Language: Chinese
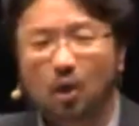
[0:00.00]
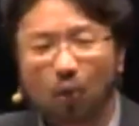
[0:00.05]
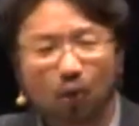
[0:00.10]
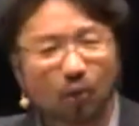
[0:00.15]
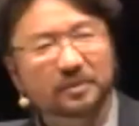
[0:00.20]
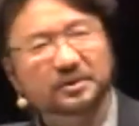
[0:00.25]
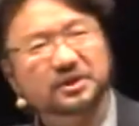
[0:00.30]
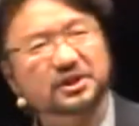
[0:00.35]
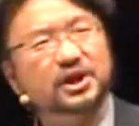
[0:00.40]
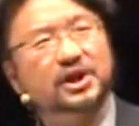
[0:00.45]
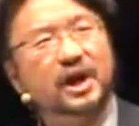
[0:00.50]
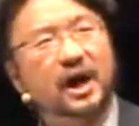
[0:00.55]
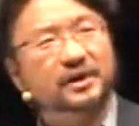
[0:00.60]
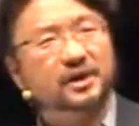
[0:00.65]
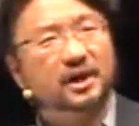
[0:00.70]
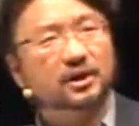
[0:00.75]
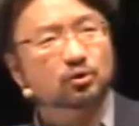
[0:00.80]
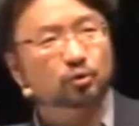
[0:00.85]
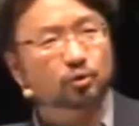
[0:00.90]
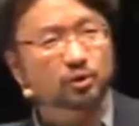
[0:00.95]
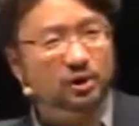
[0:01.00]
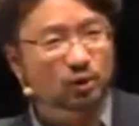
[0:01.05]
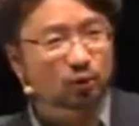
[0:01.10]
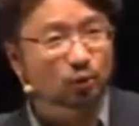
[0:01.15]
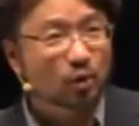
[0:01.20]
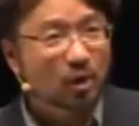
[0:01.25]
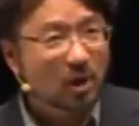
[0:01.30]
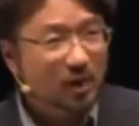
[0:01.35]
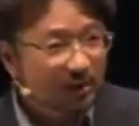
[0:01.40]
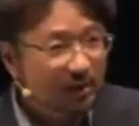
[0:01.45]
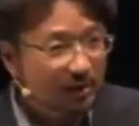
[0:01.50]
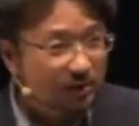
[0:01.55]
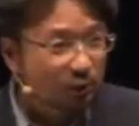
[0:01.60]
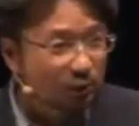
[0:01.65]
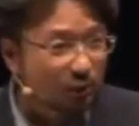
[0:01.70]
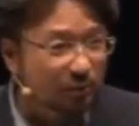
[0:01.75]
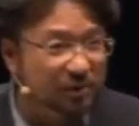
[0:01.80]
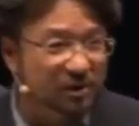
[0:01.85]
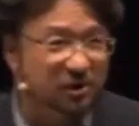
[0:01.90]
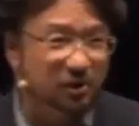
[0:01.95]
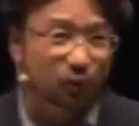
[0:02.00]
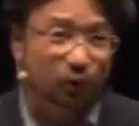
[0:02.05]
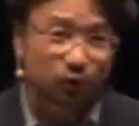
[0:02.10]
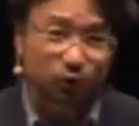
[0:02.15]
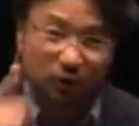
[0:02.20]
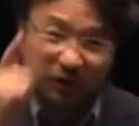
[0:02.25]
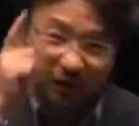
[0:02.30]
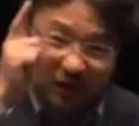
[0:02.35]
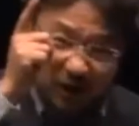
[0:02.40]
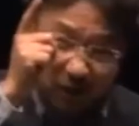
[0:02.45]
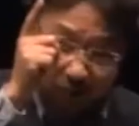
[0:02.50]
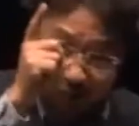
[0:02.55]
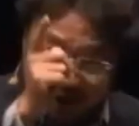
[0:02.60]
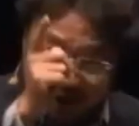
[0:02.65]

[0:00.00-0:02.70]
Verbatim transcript: 我们信仰耶稣基督。但是对不起，我说你有